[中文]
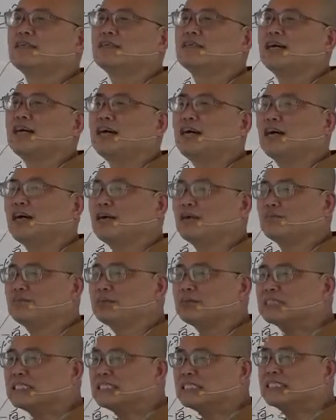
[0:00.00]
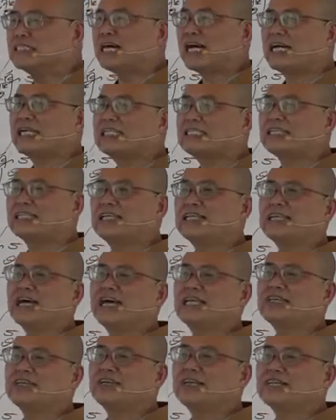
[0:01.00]
啊，不是你哪一年、
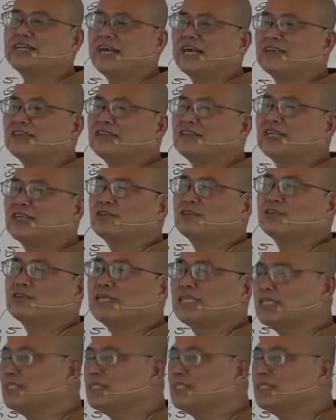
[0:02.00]
哪一月、哪一月皈